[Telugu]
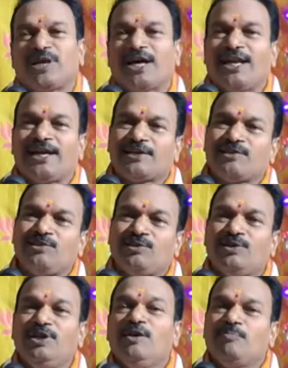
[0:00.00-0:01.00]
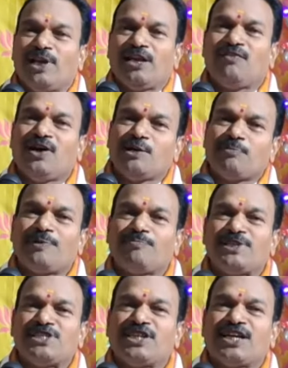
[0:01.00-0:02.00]
ఇప్పుడు ఆ లెటరు పిల్లవాడు
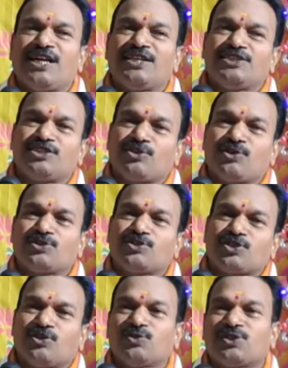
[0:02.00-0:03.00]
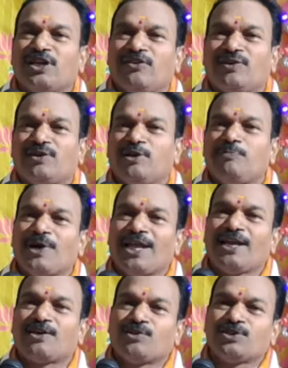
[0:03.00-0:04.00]
పంపించిన కాడి నుంచి రోజు చదువుతూనే ఉన్నాడు ఇప్పుడు
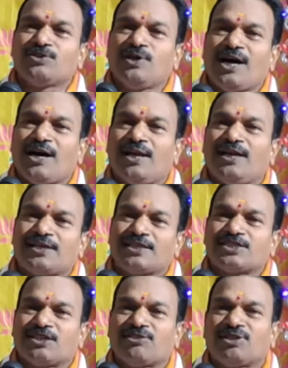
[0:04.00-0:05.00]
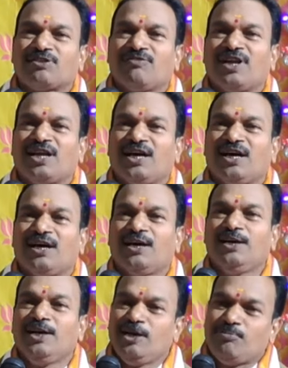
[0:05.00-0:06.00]
అలా రోజు ఆ లెటర్ చదవటం వల్ల
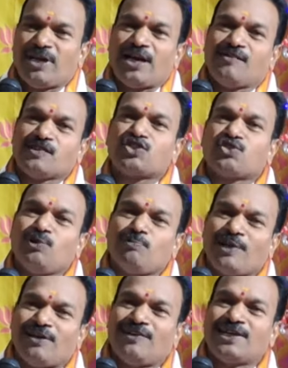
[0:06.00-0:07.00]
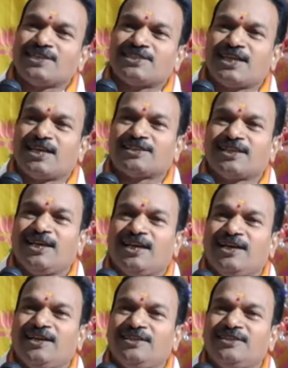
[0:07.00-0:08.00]
మరి ఆ వస్తువులు పిల్లవాడికి చేరతాయా